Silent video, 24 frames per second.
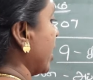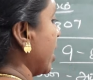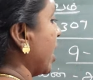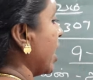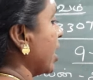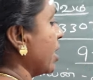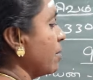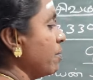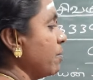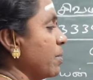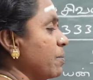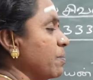யார்
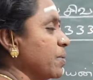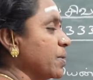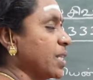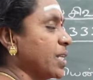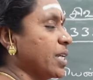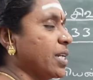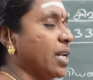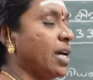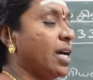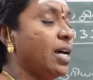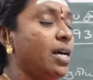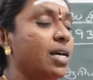அப்படின்னு
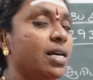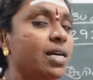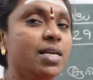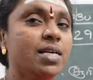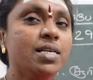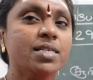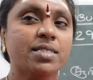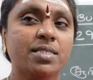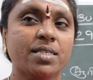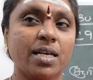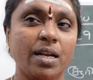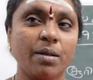பார்த்தீங்கன்னா
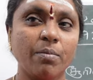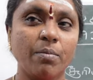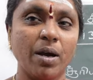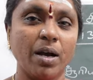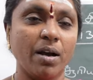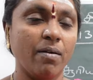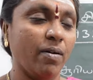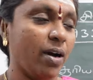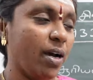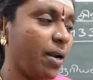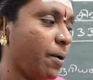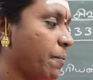சனி
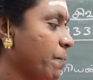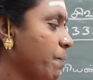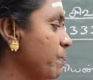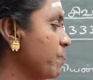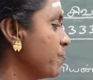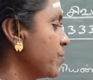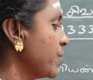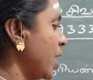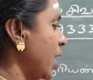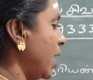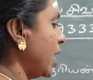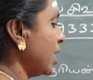பகவான்
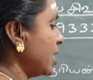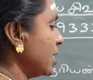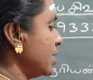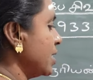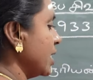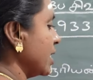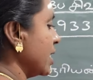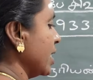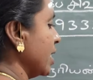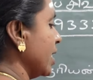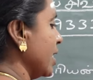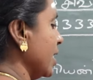
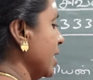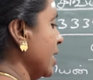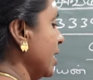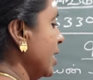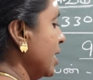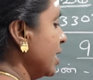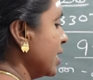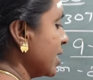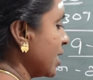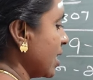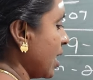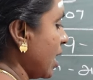அடுத்தது
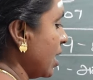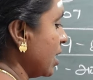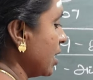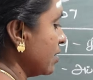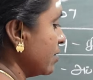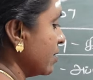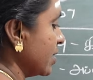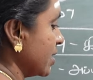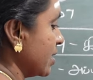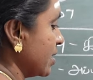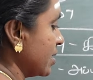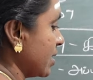ராகு
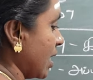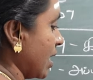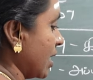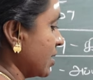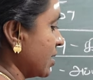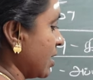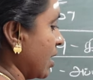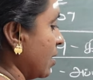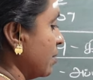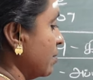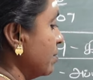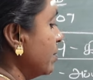வந்து
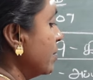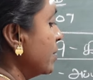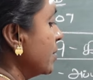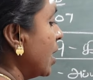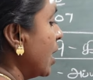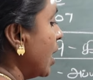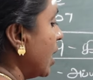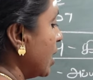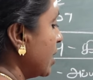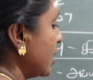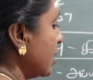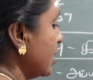தாத்தா
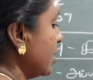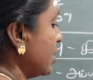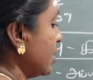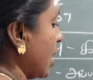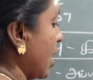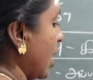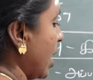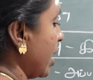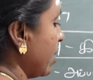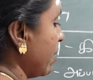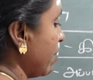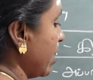அது
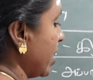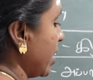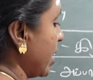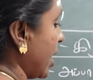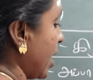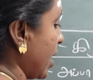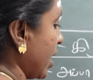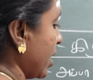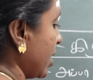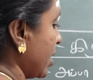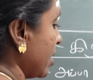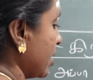தாய் வழியாக
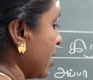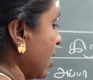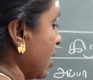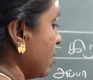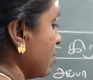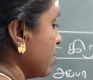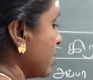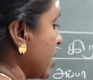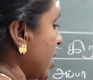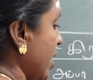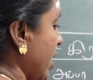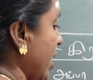இருந்தாலும்
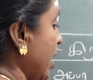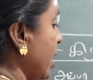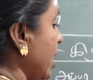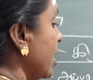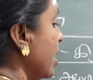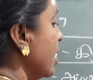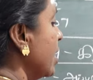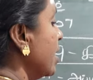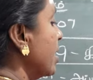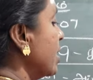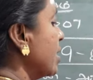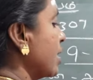சரி
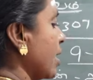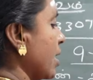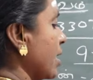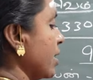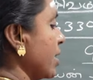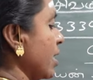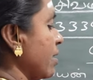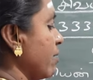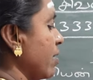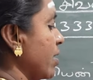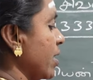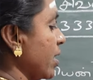தந்தை
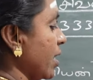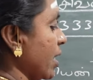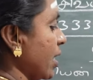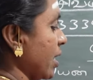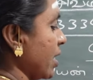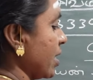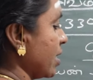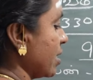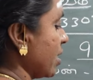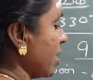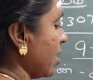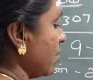வழியாக
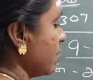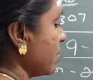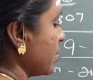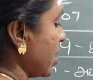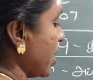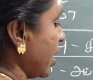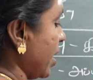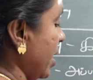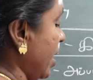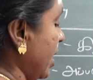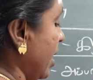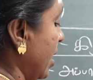இருந்தாலும்
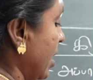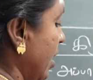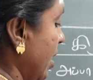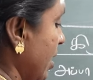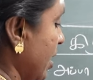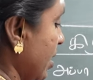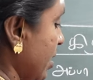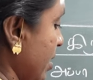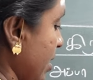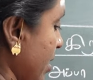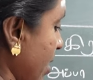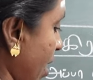சரி
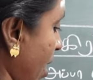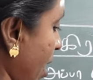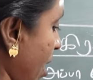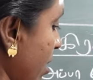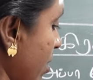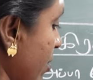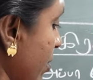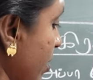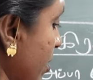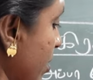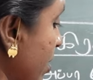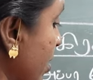ராகு
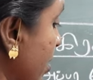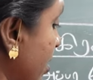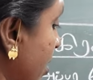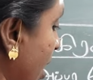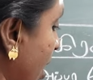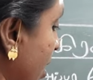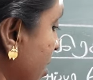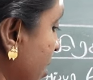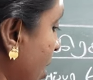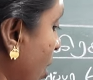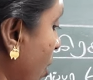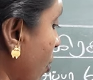வந்து
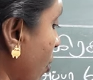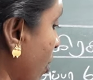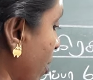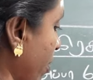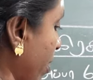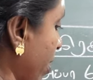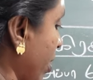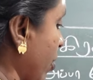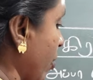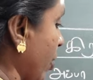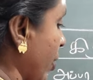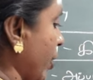தாத்தா உறவை
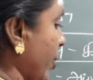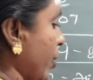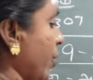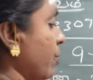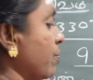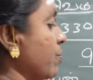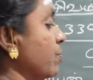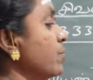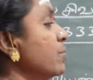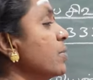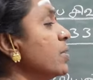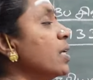குறிக்கும்
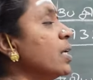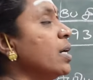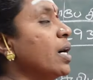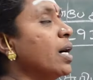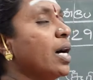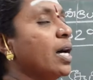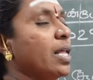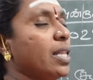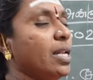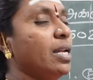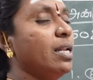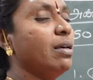
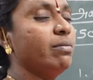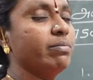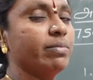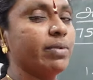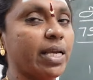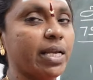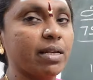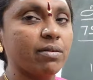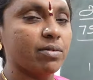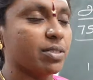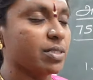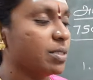அதில்
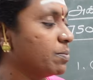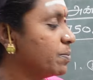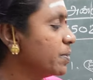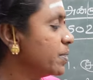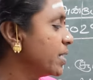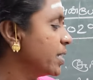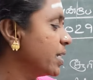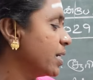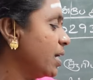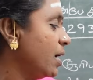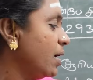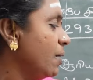மெயின் வந்து
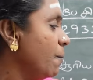பார்த்திங்கன்னா